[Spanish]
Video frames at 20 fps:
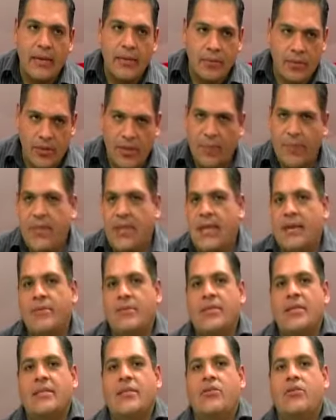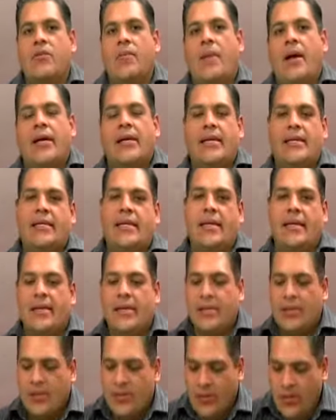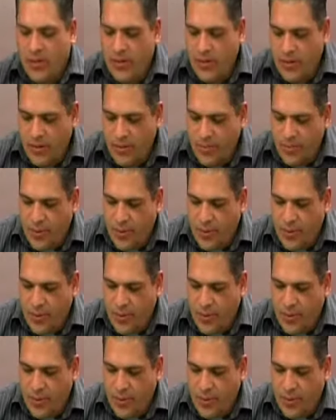Pues también tenemos este otro paquete. Son